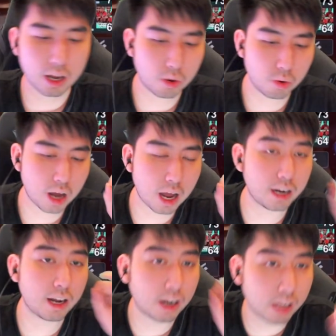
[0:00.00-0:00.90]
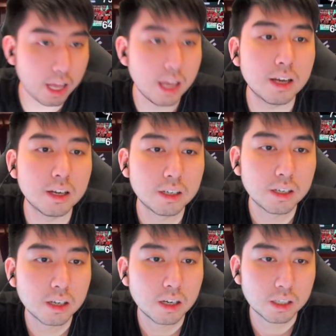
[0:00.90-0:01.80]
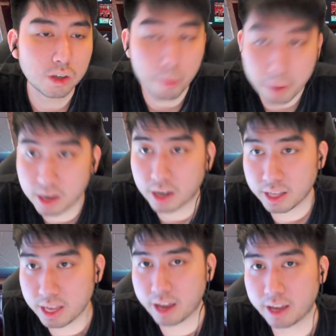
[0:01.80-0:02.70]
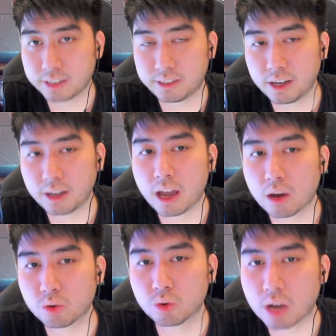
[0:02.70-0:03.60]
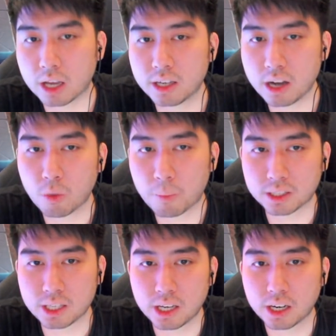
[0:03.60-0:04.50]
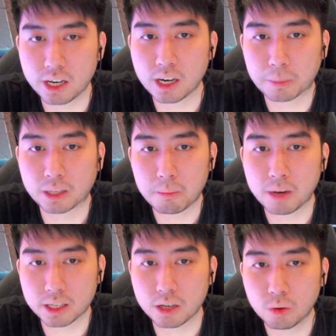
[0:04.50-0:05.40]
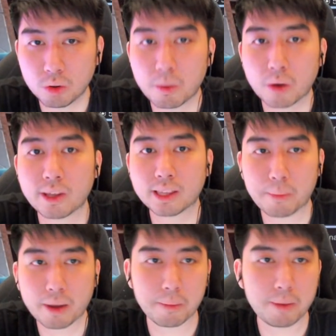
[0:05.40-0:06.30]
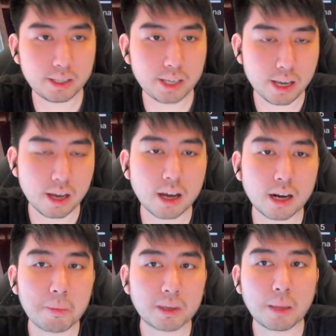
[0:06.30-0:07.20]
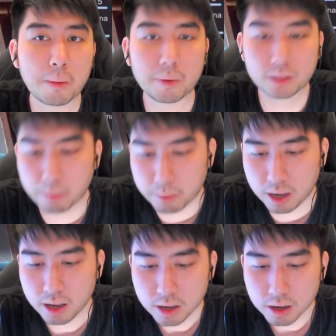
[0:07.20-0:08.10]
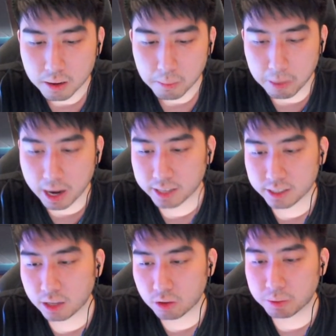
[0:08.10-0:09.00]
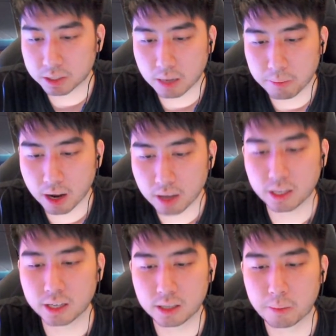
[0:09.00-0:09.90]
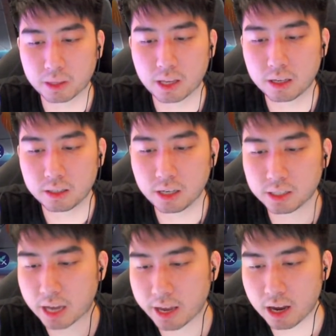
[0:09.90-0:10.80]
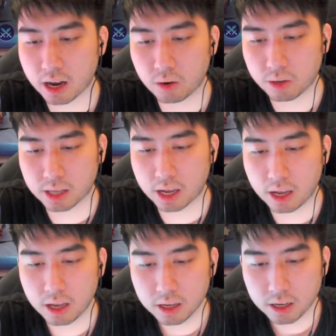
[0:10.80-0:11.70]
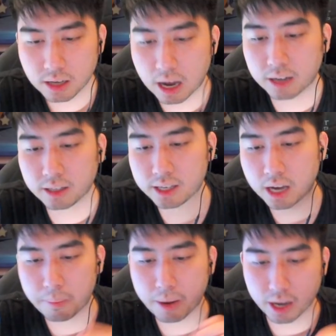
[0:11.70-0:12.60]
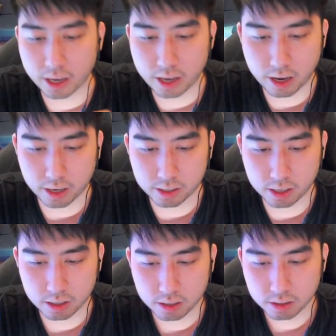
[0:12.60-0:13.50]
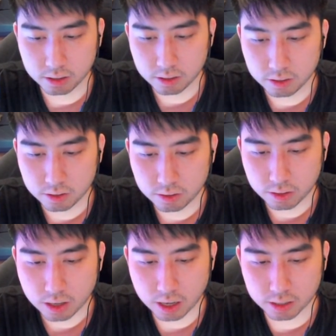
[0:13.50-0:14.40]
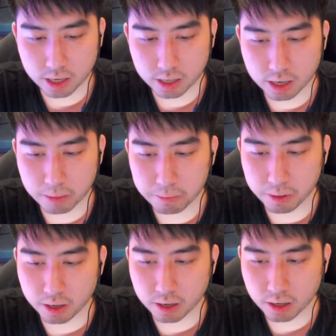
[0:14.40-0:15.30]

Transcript: kegunaan dari Commanderia ya guys ya yang aku suka. Jadi aku pasti jadiin dapetin blessing dulu baru kita pakai blessingnya. Karena pertama-pertama blessing itu besar banget guys dapetnya. Jadi sayang kalau kita nggak ngerti cara pakainya ya guys ya. HC Saber